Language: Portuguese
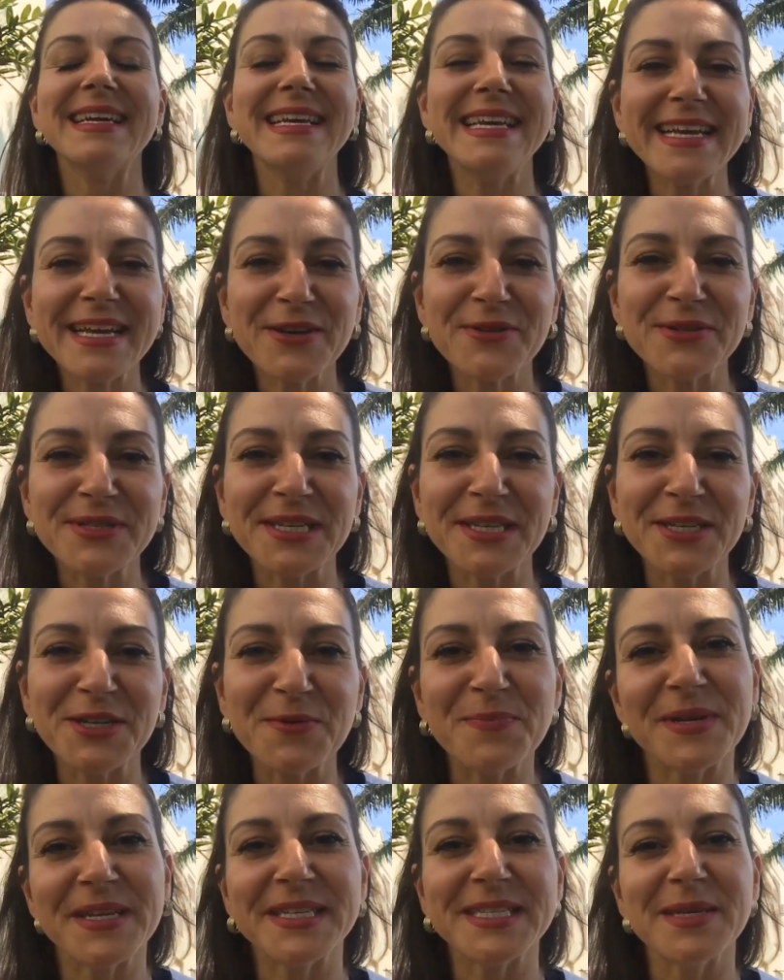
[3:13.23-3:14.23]
clique no
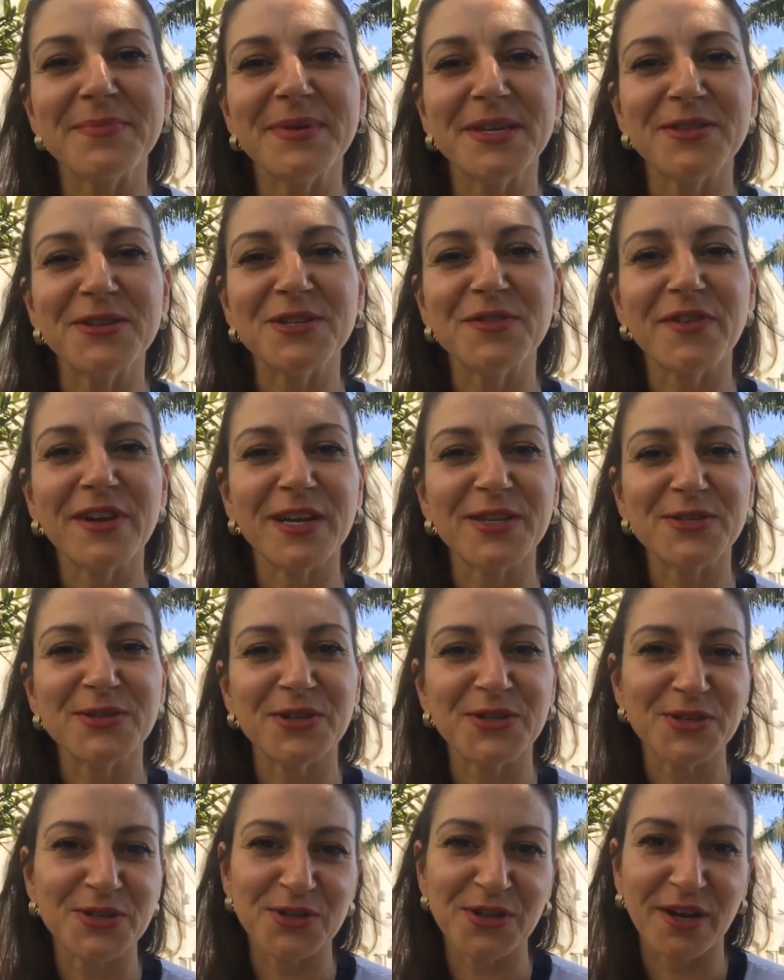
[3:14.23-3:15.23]
sininho para receber
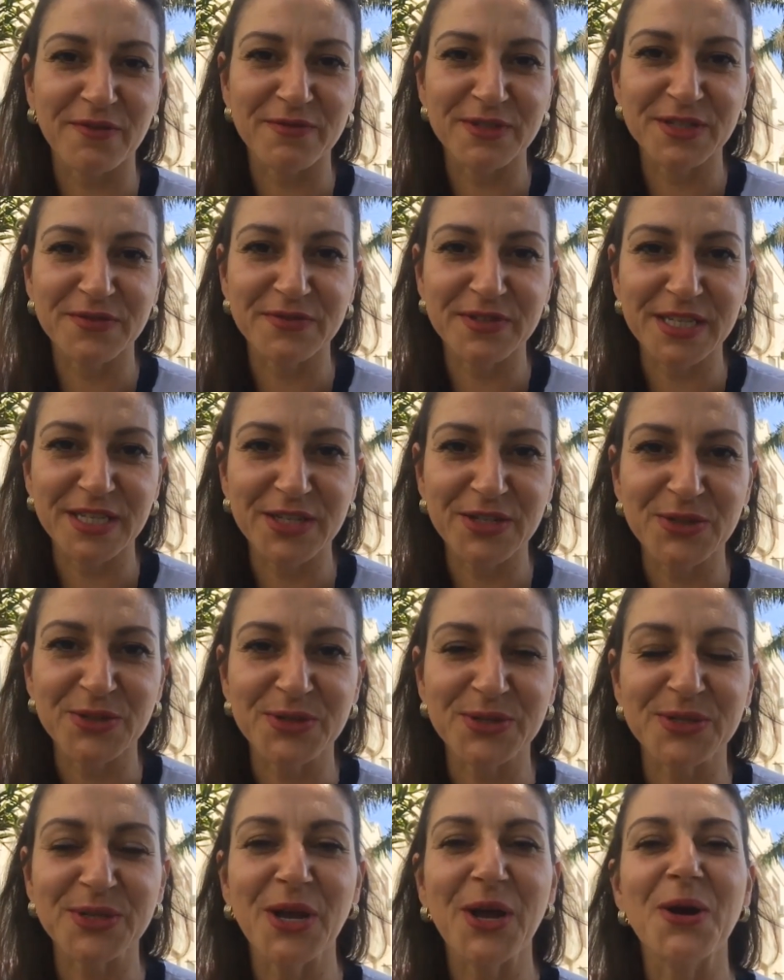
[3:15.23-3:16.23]
notificações de novos
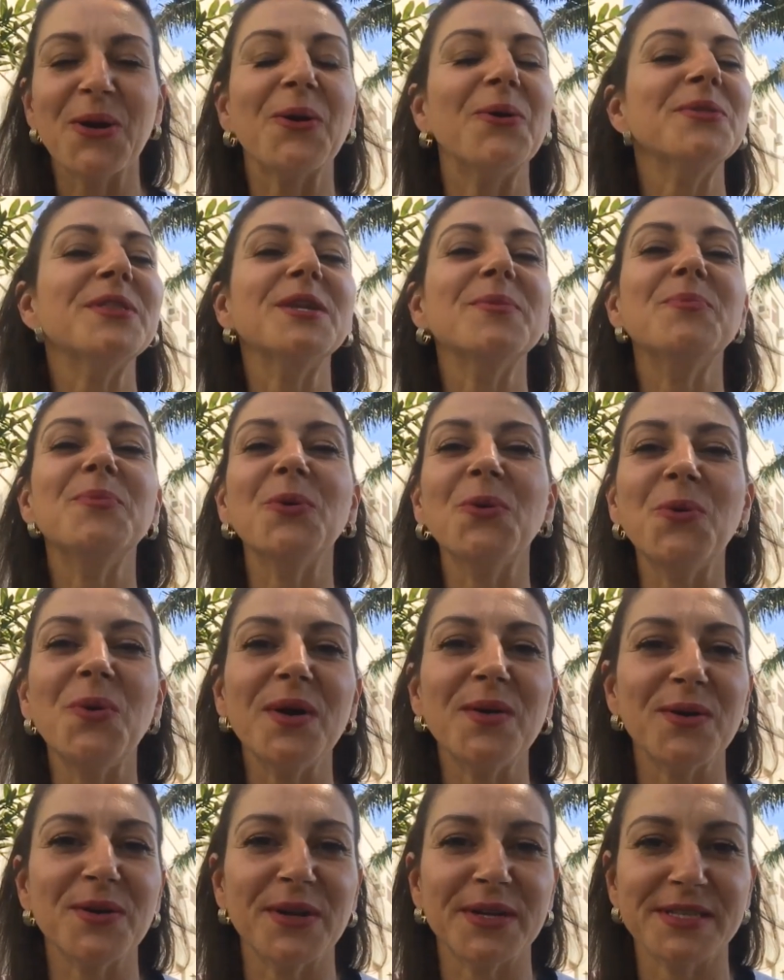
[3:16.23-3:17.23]
vídeos,
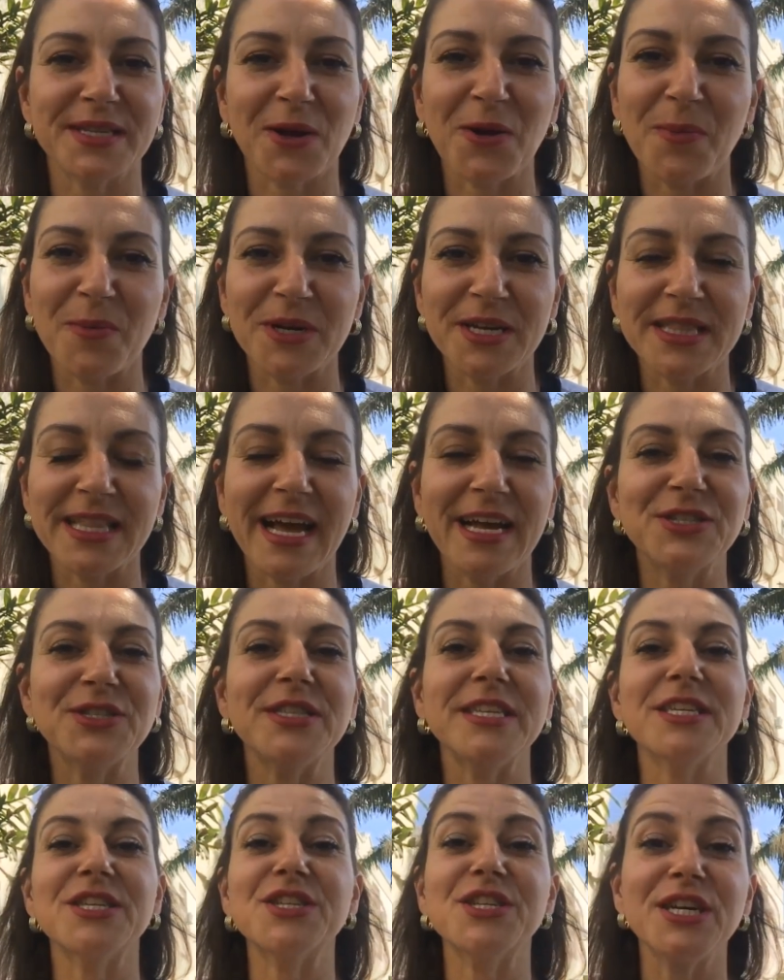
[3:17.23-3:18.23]
contribua com a nossa
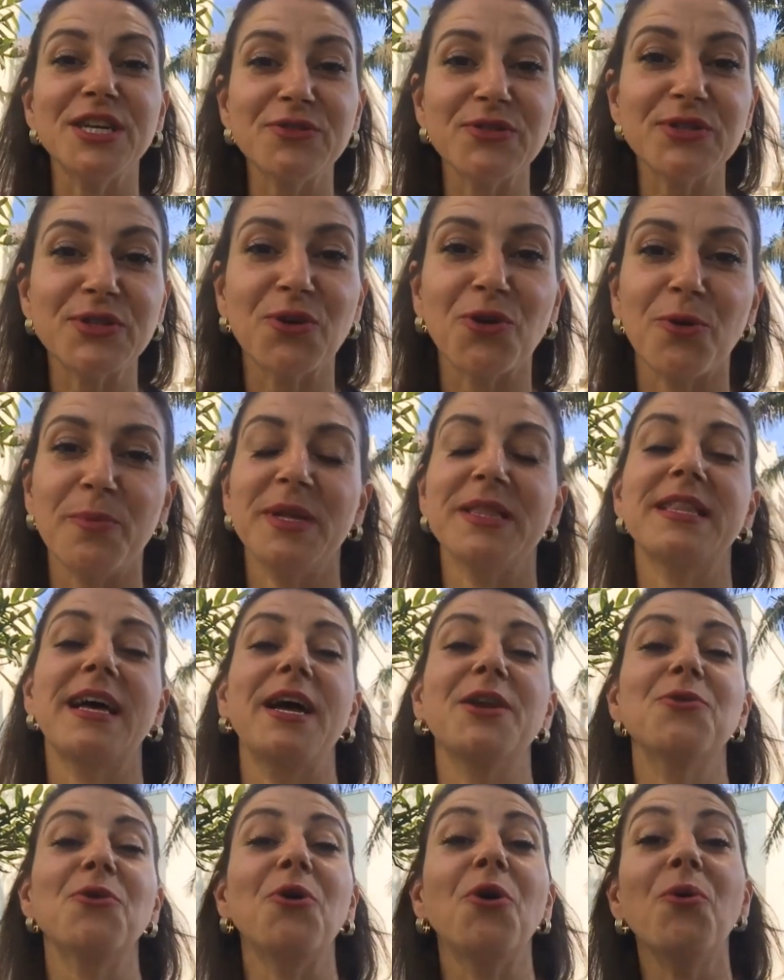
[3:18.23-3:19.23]
comunidade deixando seu
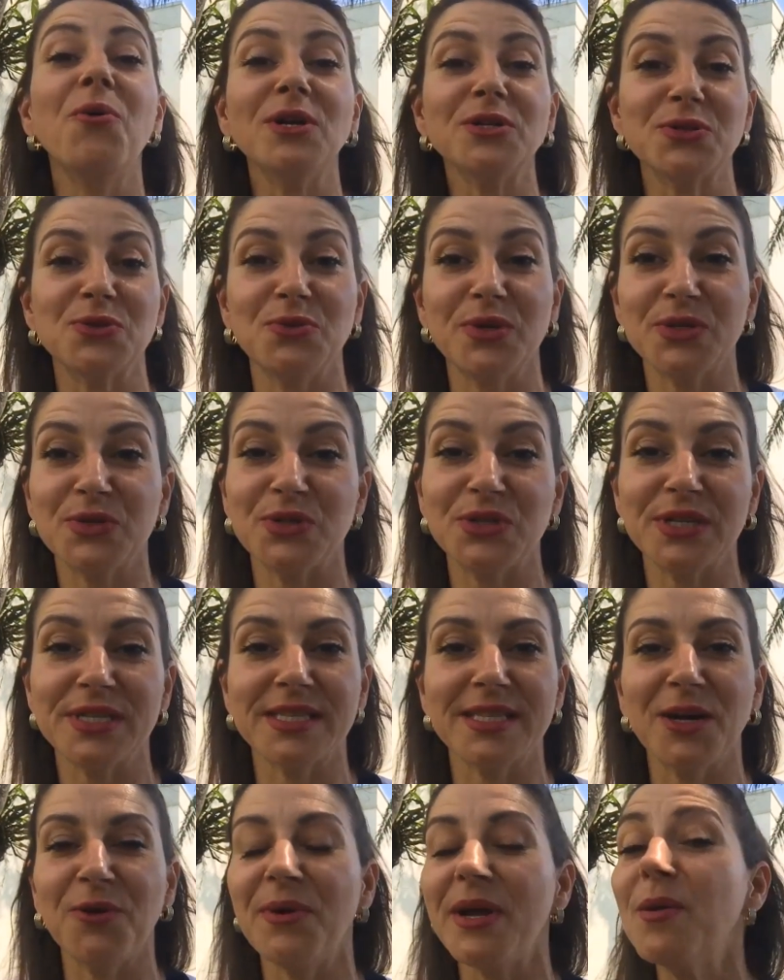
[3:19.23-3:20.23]
comentário ou a sua
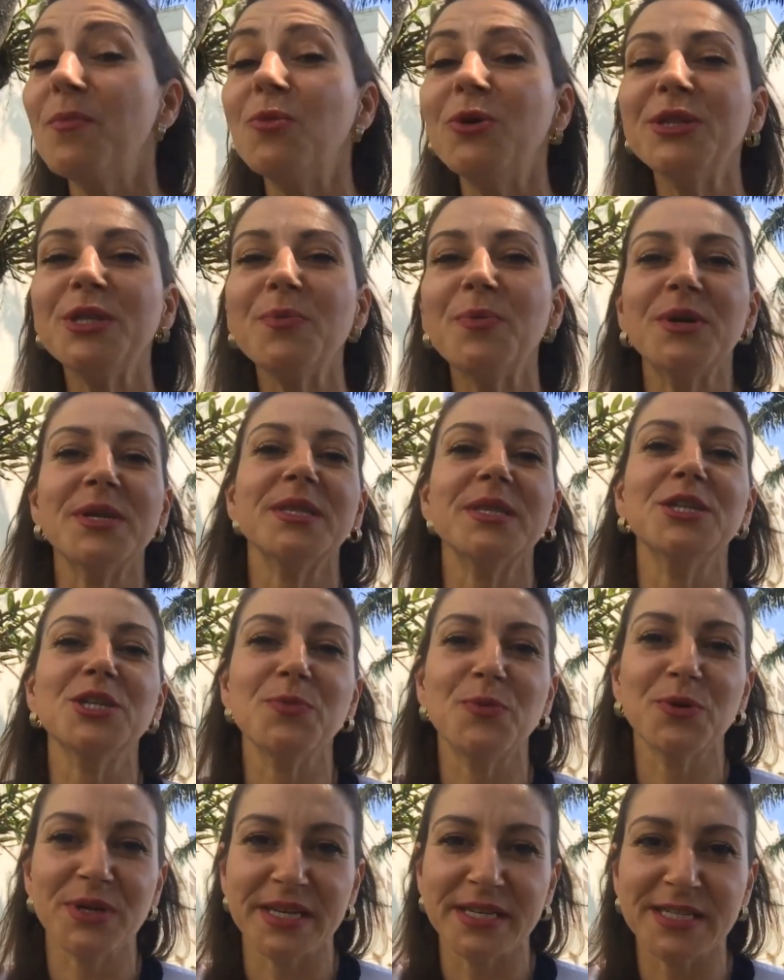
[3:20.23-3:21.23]
sugestão, é muito
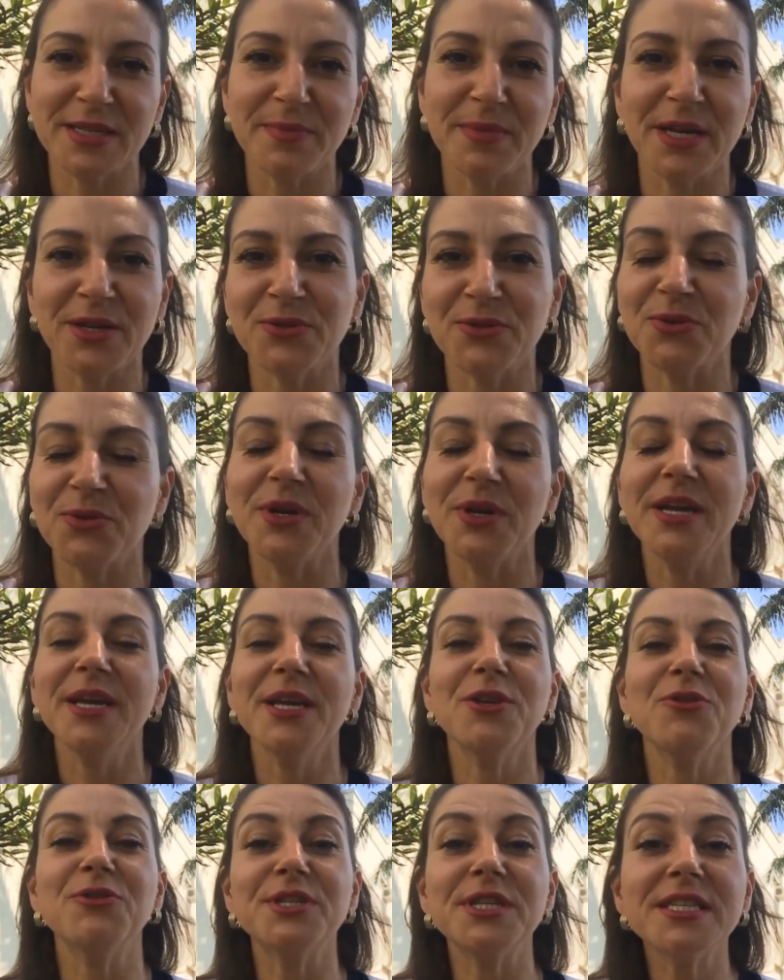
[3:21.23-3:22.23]
importante para o crescimento
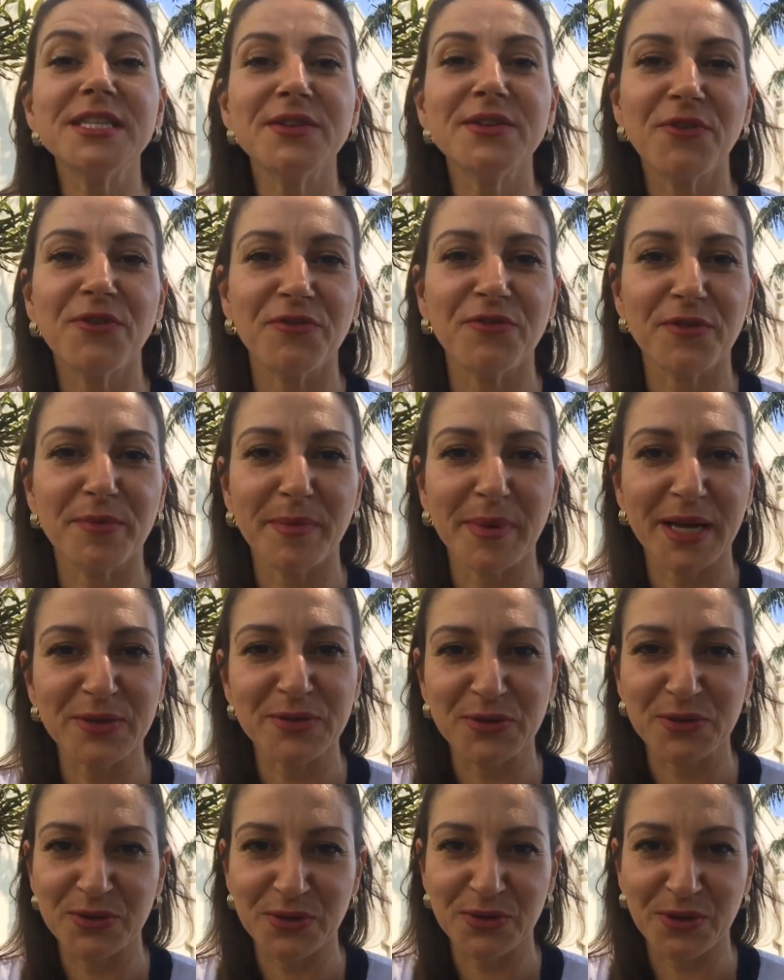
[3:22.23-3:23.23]
e o
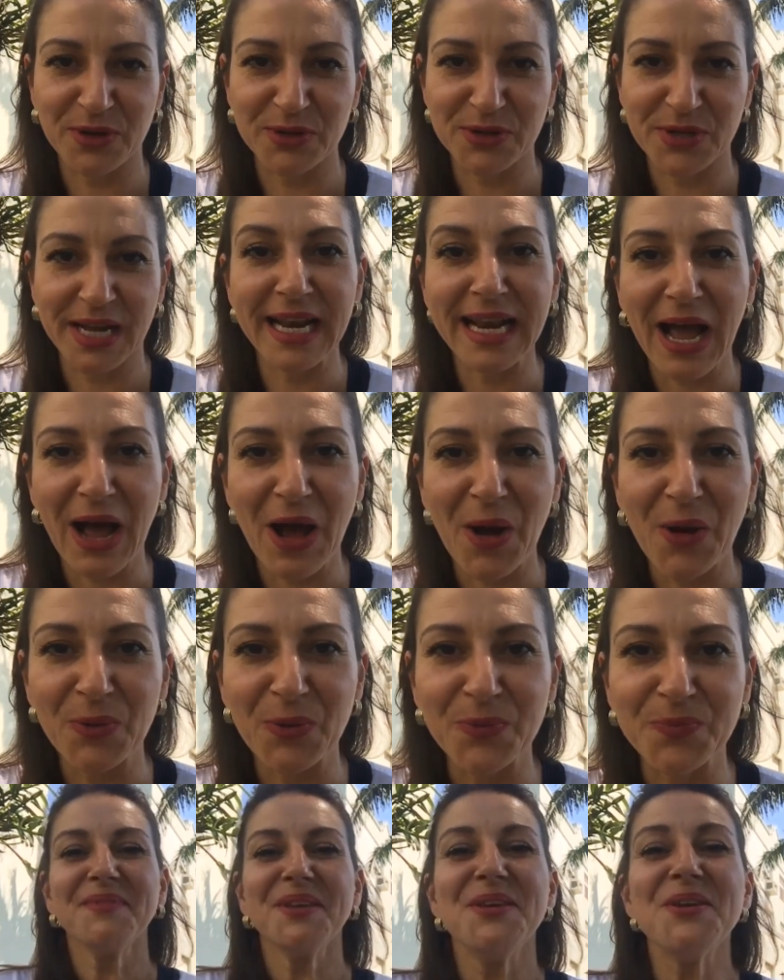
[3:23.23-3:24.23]
desenvolvimento do nosso
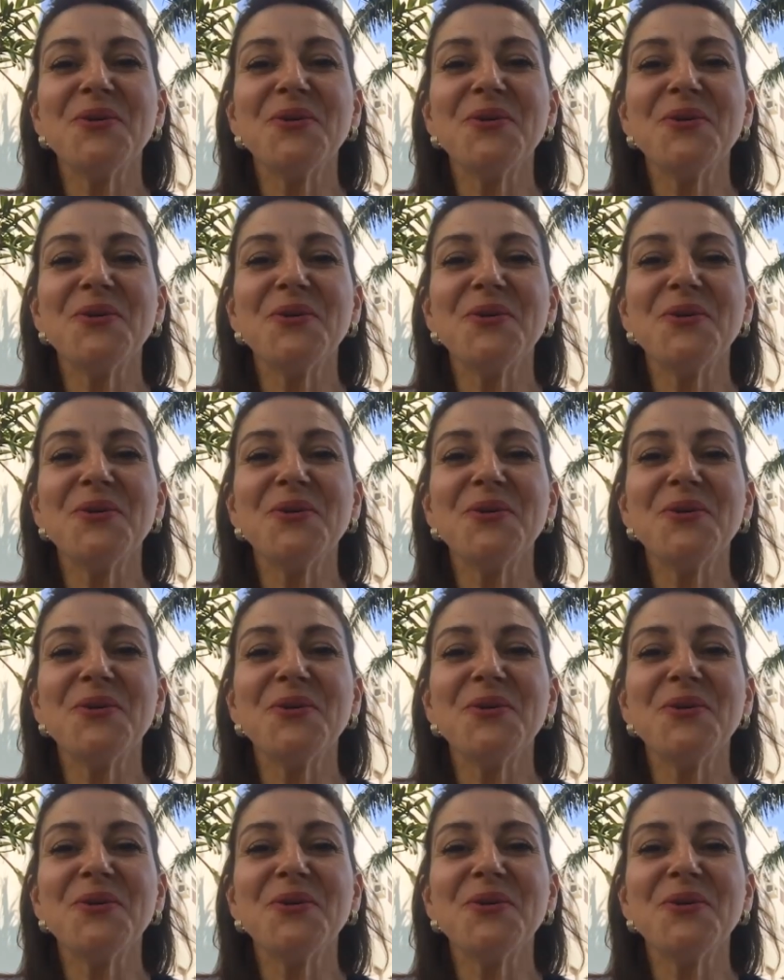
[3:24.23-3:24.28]
canal.